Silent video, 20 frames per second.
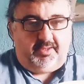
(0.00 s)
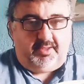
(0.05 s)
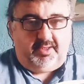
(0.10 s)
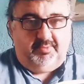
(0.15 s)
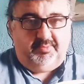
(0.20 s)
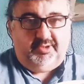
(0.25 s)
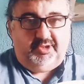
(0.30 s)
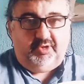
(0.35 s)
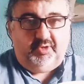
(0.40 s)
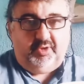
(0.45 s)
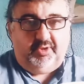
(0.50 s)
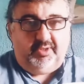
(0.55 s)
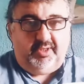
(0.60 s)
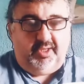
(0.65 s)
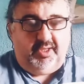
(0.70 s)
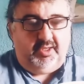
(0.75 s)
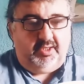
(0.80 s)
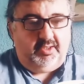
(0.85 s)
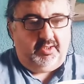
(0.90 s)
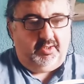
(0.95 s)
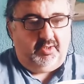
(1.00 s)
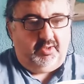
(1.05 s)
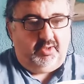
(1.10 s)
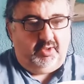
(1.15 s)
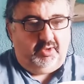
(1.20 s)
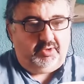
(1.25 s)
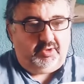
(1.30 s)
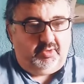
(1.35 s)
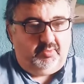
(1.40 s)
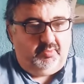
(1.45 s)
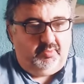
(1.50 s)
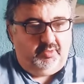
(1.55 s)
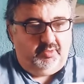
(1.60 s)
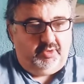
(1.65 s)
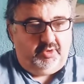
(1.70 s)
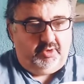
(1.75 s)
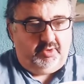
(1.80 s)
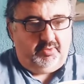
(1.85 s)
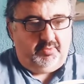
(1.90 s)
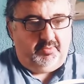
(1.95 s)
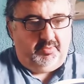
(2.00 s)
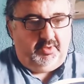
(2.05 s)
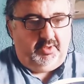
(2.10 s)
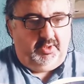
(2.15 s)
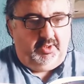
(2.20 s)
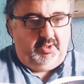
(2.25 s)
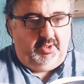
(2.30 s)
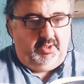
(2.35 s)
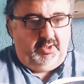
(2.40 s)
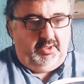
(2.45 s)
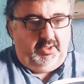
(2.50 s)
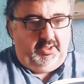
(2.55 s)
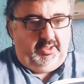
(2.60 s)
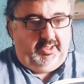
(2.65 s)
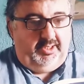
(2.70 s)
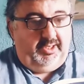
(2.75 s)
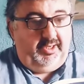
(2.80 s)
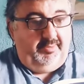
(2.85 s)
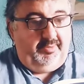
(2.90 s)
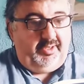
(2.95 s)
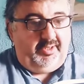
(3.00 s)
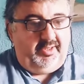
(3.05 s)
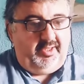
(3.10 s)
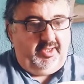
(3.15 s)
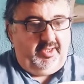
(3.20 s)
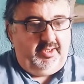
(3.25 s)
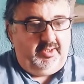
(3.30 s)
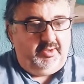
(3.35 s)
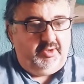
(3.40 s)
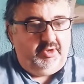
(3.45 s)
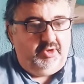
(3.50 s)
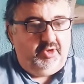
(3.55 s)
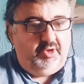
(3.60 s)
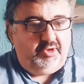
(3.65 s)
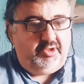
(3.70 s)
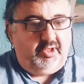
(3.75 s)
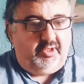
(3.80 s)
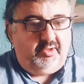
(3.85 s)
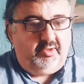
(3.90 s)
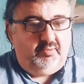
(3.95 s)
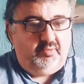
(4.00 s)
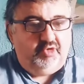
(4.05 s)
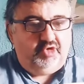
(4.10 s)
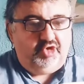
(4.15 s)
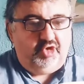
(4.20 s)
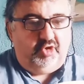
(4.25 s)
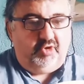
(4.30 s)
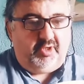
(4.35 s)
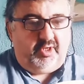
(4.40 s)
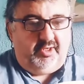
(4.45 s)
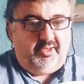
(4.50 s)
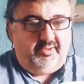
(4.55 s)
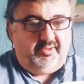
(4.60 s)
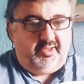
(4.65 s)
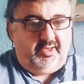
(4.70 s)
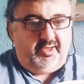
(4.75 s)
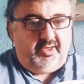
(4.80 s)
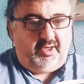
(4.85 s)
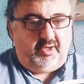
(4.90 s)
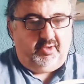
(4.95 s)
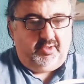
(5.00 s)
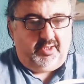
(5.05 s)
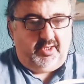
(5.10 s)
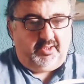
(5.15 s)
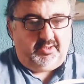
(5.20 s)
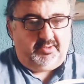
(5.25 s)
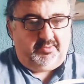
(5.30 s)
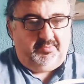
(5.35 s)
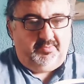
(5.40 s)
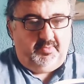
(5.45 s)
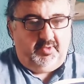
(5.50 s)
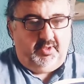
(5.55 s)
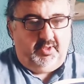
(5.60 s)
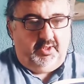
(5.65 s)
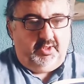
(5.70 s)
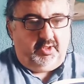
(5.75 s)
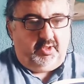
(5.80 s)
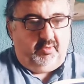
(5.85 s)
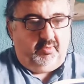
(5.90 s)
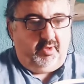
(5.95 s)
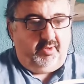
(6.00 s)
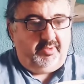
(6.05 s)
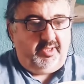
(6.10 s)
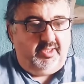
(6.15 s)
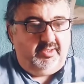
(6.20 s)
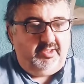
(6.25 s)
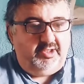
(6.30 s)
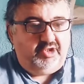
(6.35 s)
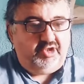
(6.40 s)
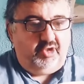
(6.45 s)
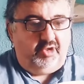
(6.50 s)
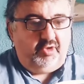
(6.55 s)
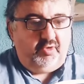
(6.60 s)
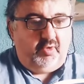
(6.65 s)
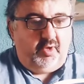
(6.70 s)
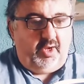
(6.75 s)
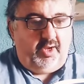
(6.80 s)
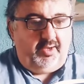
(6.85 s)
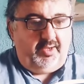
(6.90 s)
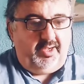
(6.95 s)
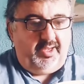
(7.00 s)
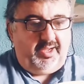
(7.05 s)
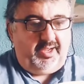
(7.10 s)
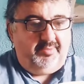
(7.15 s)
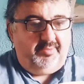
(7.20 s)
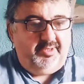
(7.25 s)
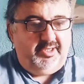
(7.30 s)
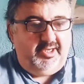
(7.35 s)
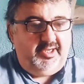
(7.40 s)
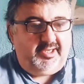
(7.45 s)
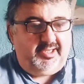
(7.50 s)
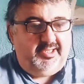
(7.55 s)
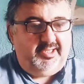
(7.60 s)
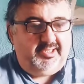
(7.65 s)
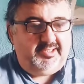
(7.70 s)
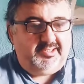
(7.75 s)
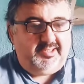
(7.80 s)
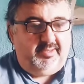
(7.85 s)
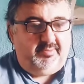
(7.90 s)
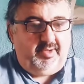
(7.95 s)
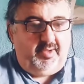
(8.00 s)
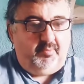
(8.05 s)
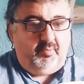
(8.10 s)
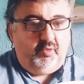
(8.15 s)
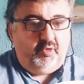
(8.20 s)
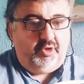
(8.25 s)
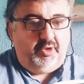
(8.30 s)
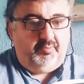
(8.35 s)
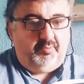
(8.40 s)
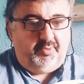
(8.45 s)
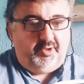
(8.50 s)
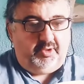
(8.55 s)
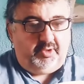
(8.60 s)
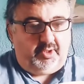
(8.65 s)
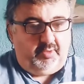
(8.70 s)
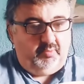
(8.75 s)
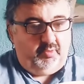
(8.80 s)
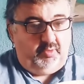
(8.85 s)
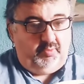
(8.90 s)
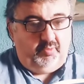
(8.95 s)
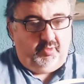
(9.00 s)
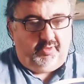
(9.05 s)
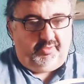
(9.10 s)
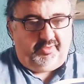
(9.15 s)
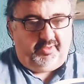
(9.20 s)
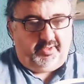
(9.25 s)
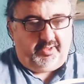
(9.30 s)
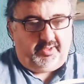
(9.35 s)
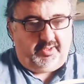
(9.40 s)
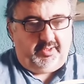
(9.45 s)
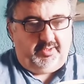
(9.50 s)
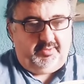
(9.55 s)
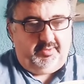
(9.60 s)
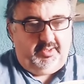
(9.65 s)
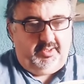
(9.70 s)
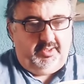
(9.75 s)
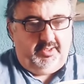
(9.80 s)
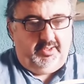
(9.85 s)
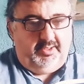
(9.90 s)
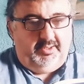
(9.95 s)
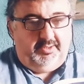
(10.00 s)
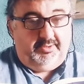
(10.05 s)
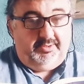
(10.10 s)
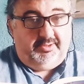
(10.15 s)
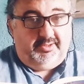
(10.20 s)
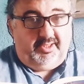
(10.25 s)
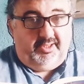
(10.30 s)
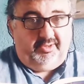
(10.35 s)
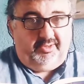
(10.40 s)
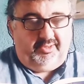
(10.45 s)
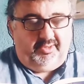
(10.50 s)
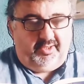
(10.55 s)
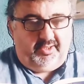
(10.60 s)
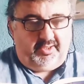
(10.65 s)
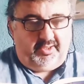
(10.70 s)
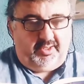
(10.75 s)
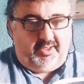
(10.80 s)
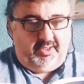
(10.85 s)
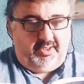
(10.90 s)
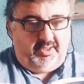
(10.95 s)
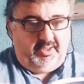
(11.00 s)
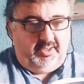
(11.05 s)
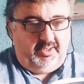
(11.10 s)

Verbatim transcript: capítulo 10, otro mundo Y la verdad no tardó mucho en localizar la zona Como había dicho Inoa, la cabina aquella estaba muy, pero que muy, muy cerca. Tan cerca